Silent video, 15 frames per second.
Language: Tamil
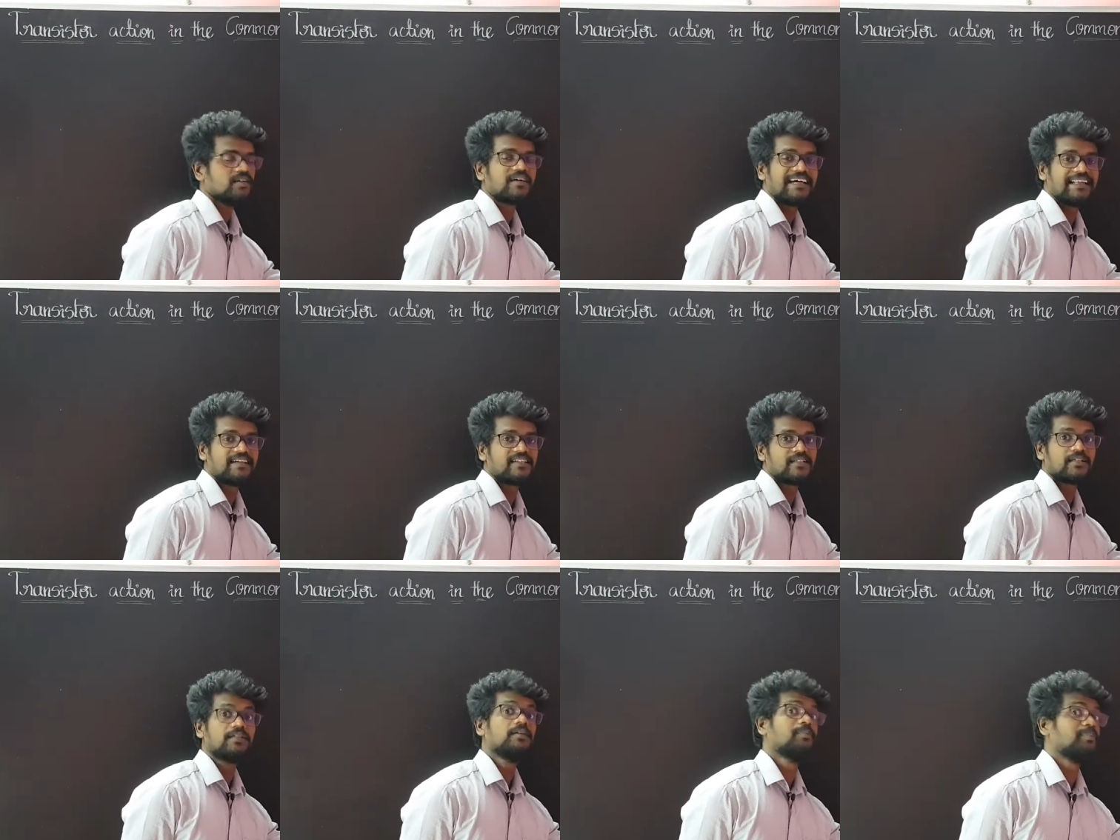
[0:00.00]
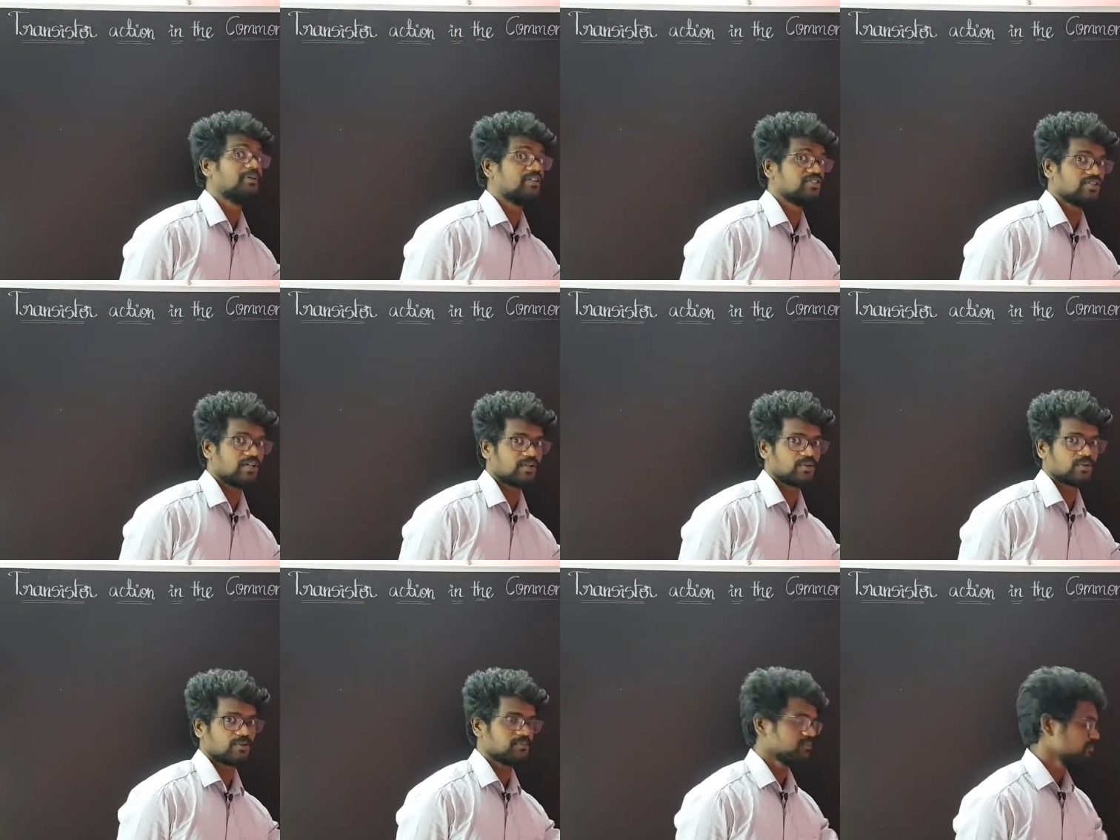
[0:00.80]
கலெக்டரை பெருசாக
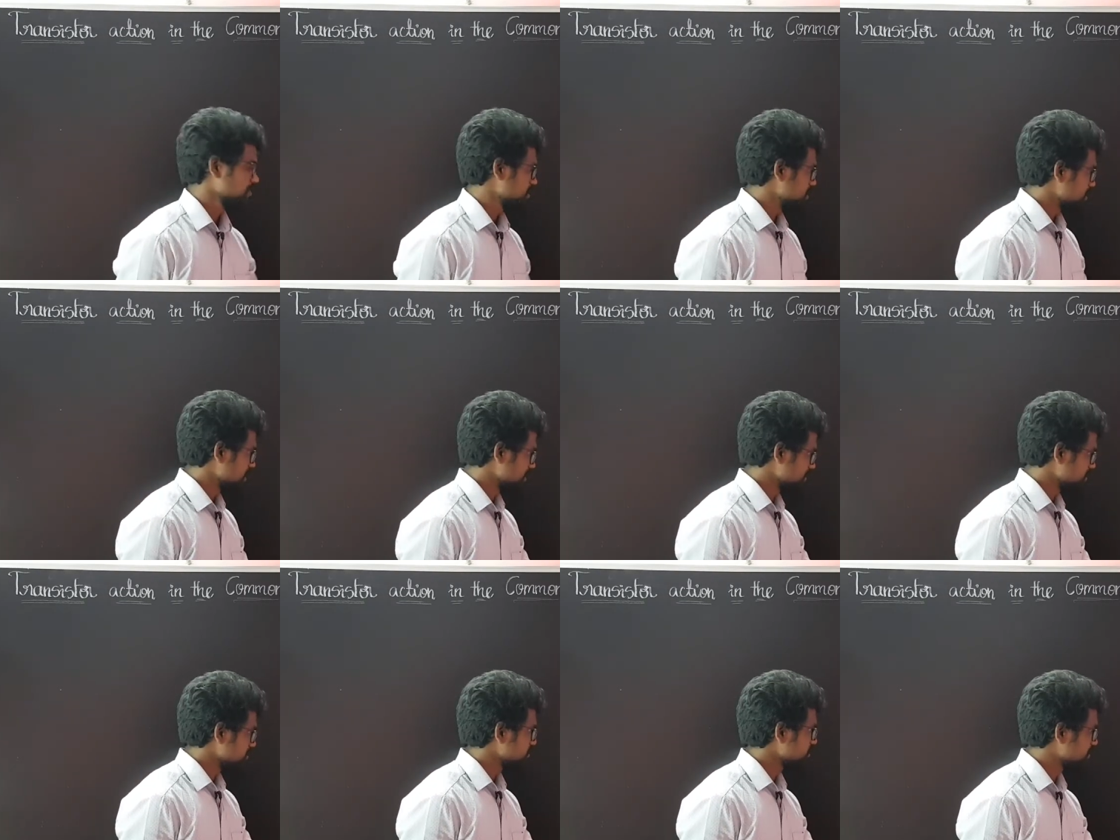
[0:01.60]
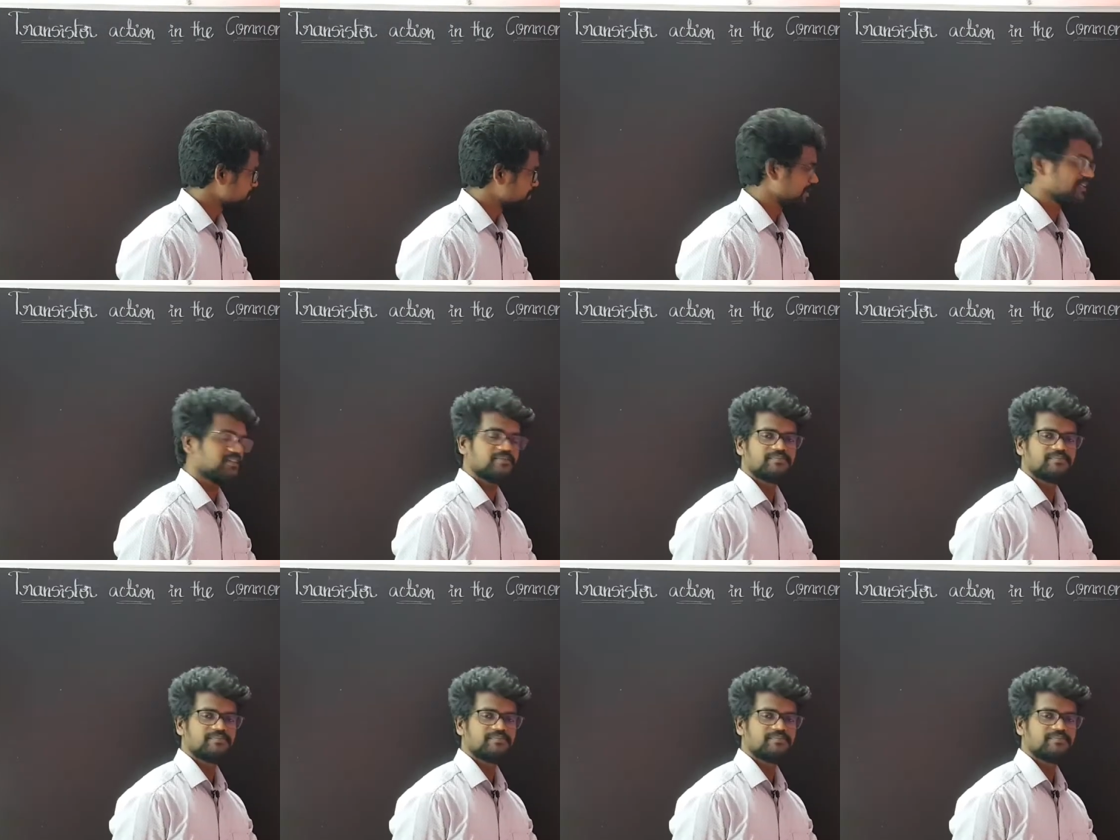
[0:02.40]
இருக்கணும் அண்டு இந்த பி